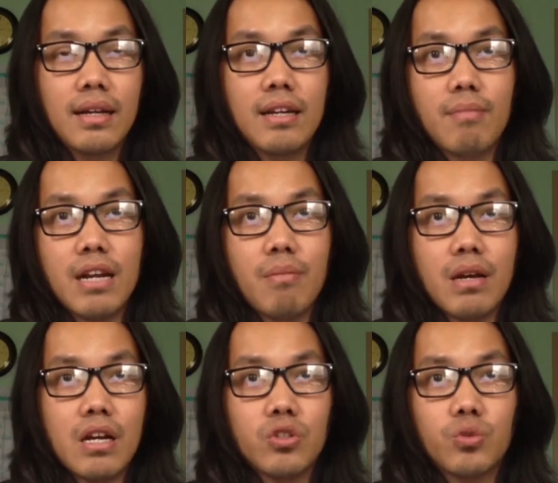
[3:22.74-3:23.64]
dan
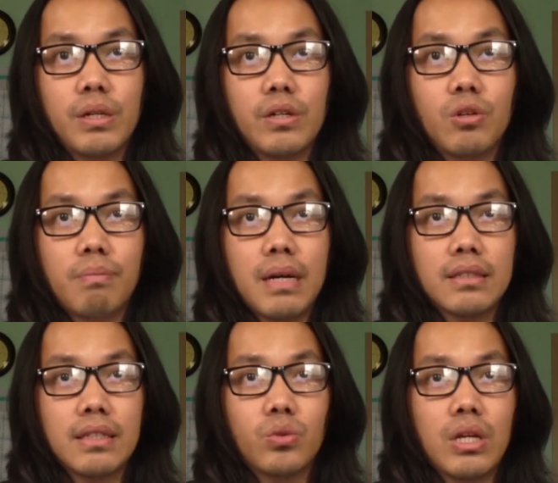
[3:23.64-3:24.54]
melamar Ausbildung
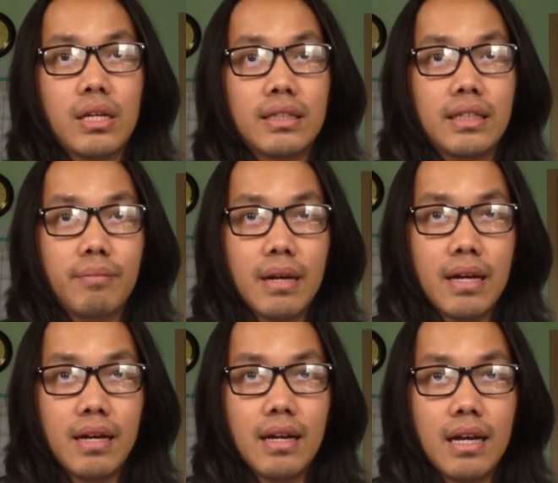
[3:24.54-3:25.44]
pasti sudah
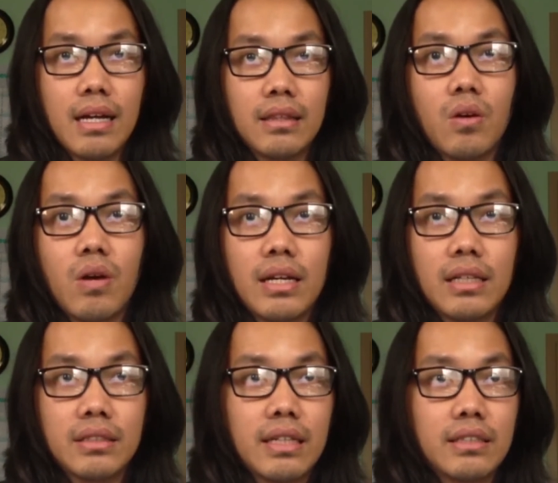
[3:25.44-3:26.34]
diterima atau ada
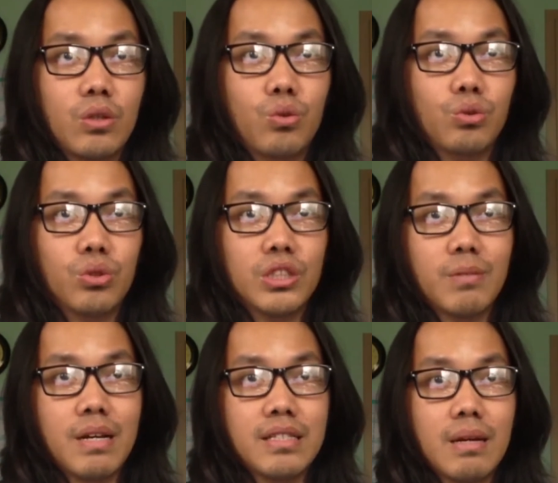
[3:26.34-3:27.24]
seleksi khusus
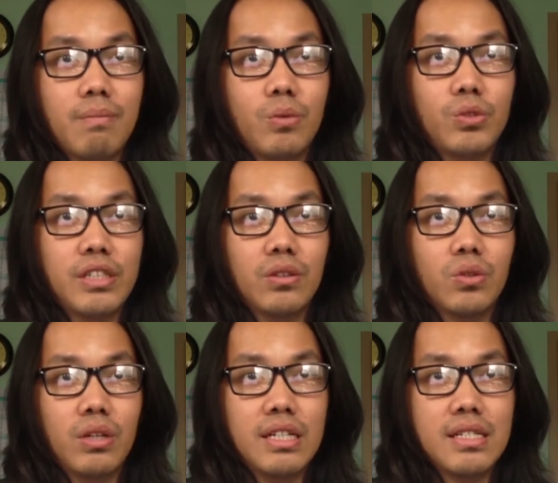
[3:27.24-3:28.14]
semacam ujian
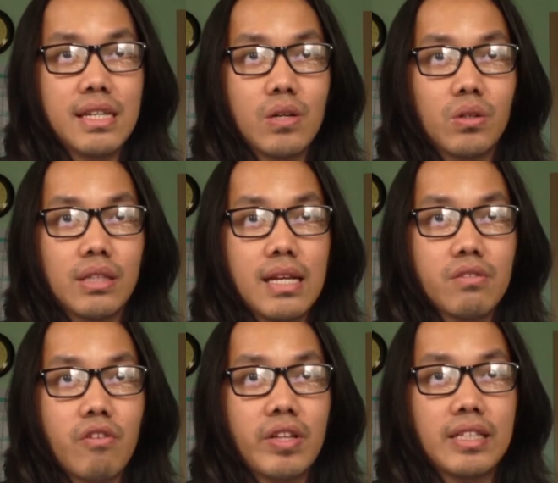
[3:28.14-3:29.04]
tulis, psikotes,
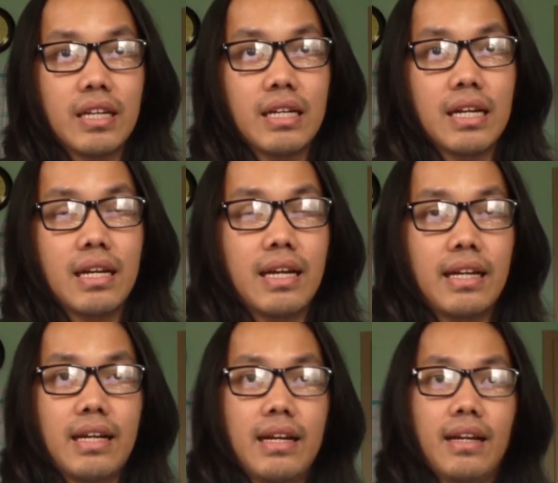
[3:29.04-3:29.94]
wawancara, dan
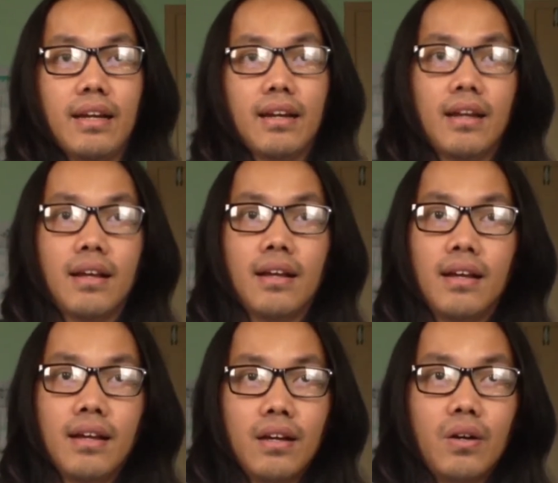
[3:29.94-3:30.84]
lain-lain.
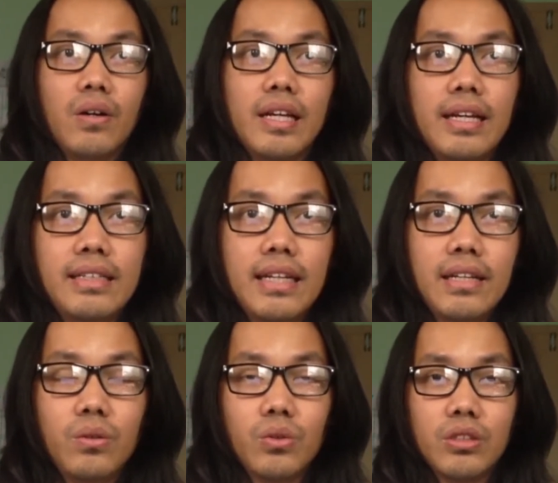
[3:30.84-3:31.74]
Oke,
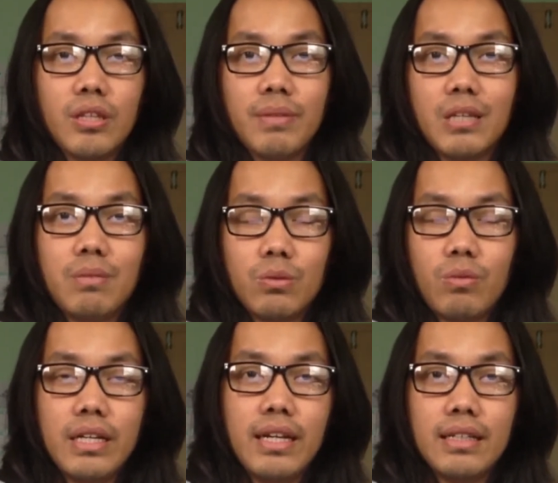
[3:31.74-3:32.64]
jadi untuk teman-teman
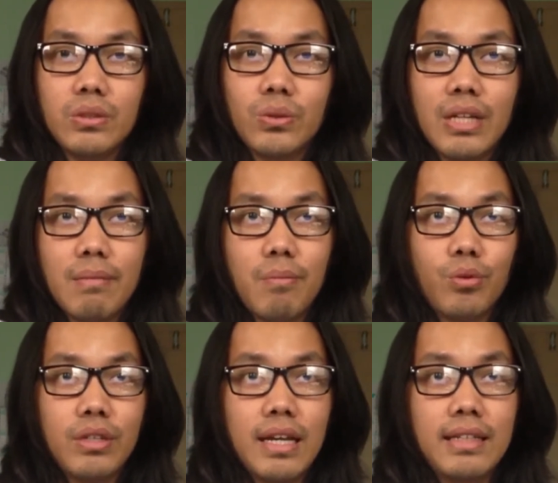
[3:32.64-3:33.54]
semua yang sudah
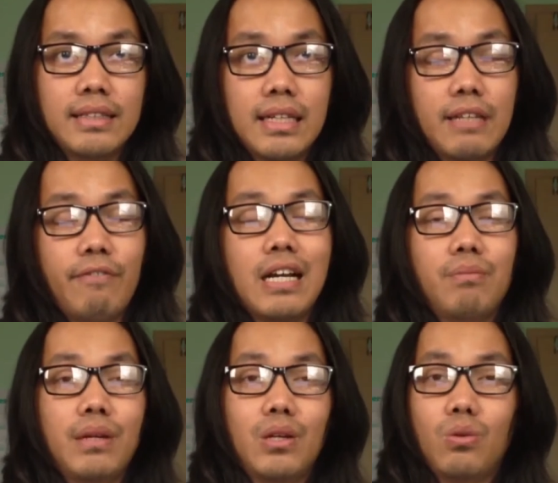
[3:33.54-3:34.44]
mempunyai sertifikat
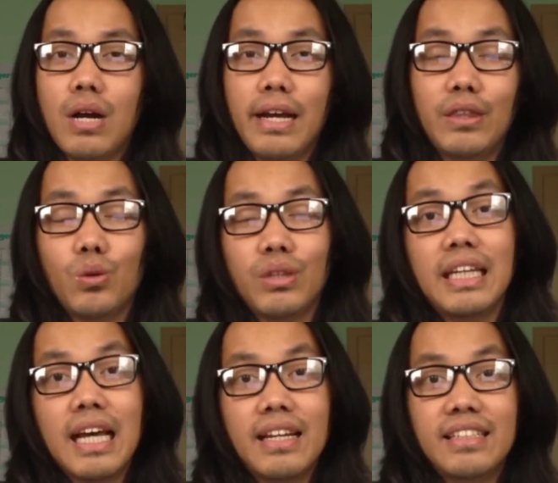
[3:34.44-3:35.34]
B2 itu
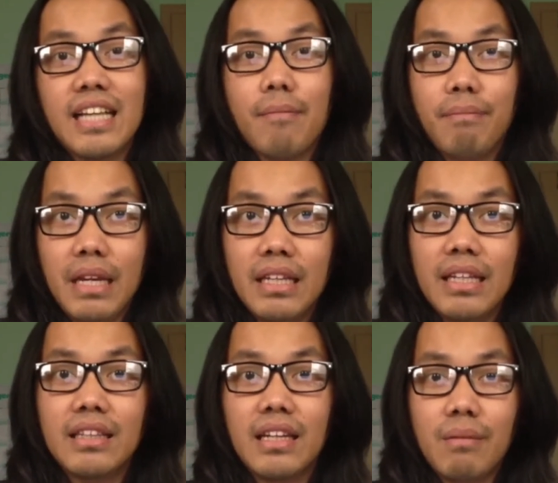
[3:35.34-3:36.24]
tidak dijamin
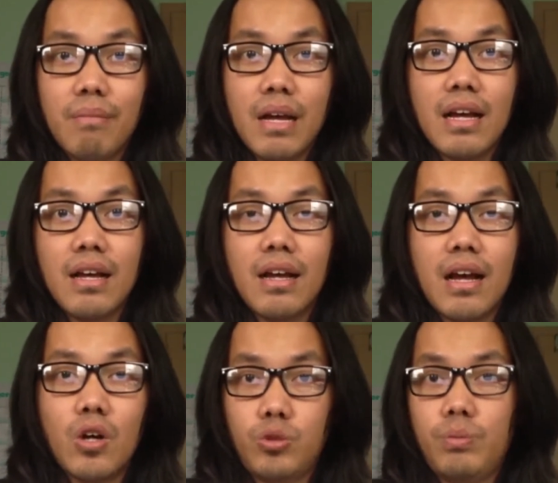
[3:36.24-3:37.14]
diterima
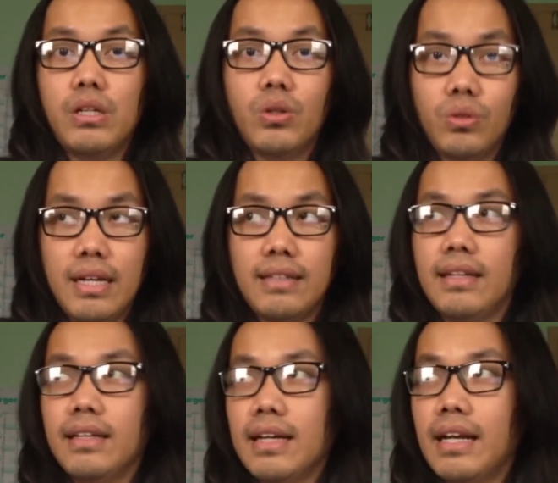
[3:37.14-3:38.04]

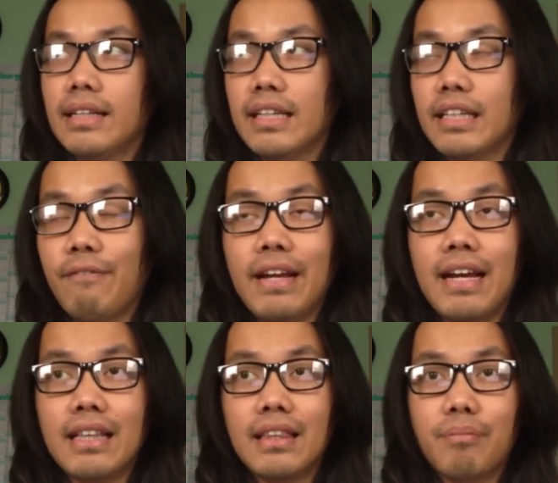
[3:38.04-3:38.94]
Ausbildungnya. Jadi kayak
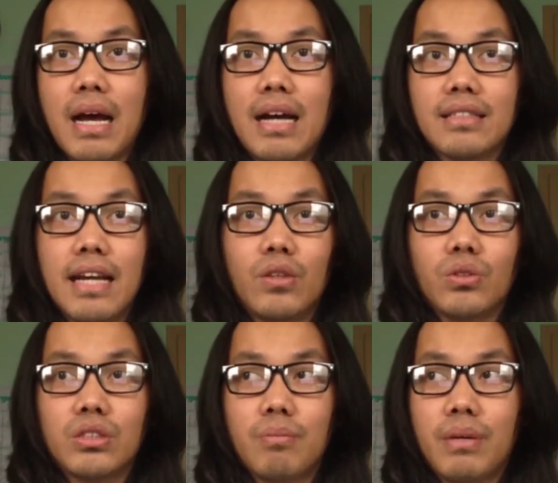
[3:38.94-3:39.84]
sertifikat
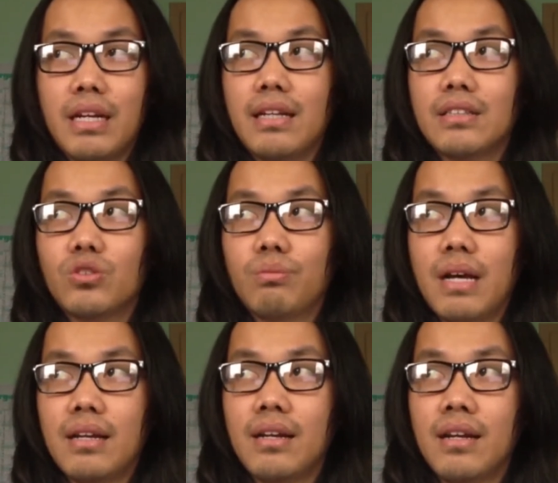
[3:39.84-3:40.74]
bahasa itu sebenarnya
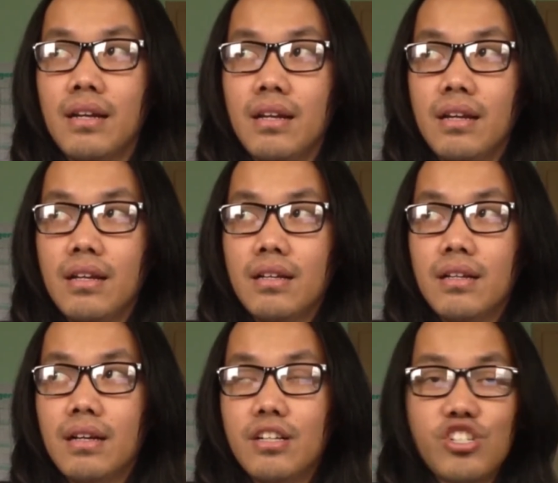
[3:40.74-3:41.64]
cuma
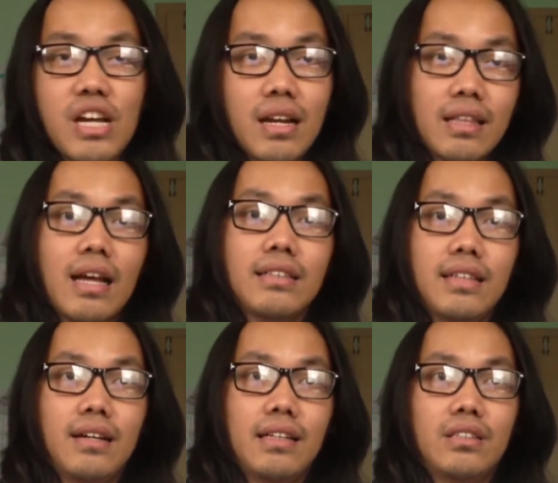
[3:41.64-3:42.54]
uh, eh, syarat
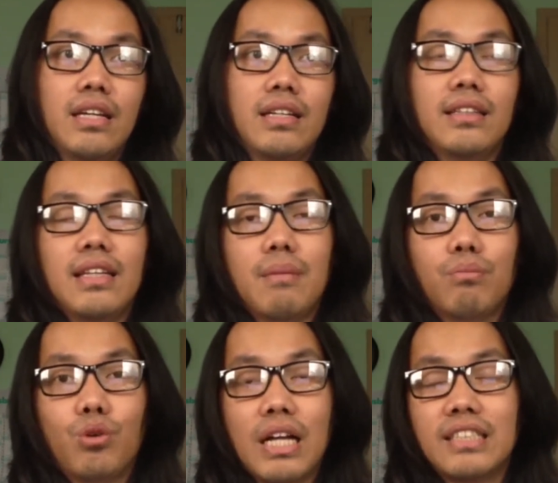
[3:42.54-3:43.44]
aja gitu.
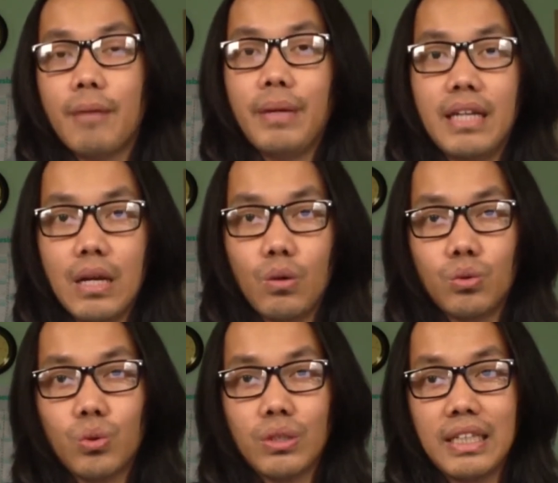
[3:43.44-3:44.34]
Jadi tidak bukan
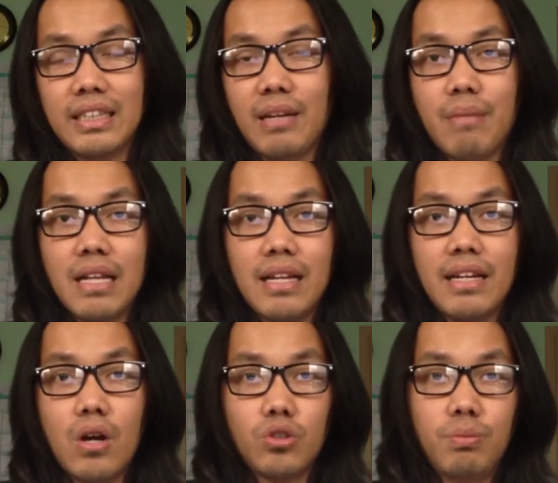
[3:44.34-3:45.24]
jaminan untuk
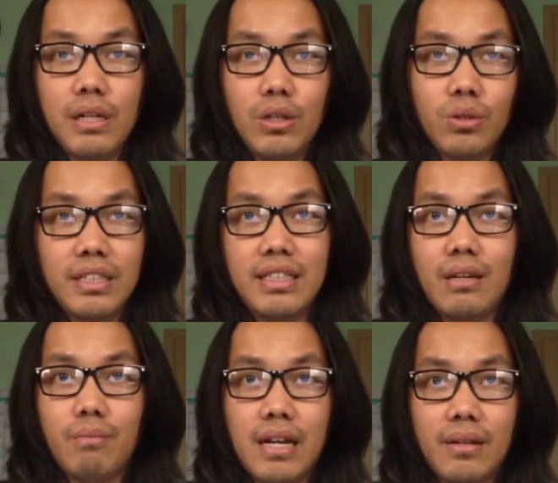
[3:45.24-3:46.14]
diterimanya di Ausbildung
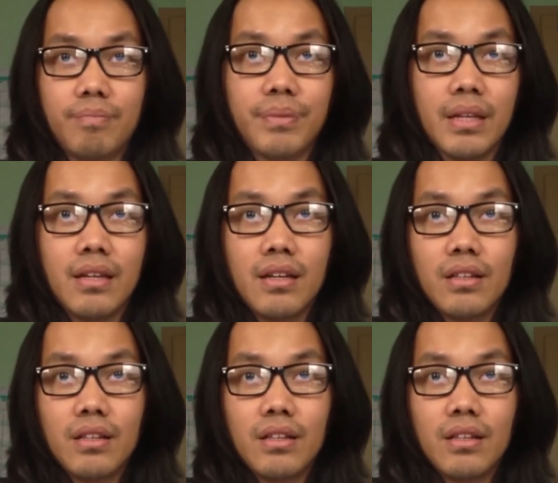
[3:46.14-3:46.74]
di Jerman